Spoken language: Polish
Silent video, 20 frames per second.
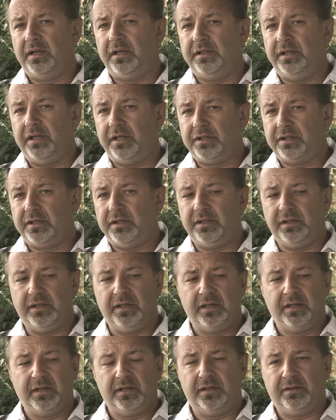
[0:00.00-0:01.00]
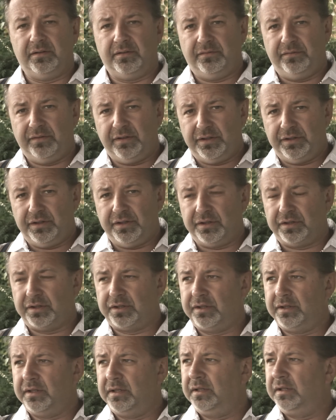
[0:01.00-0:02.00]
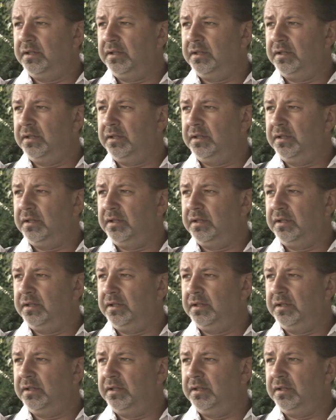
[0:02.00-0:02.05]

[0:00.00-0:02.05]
Jeśli widzisz,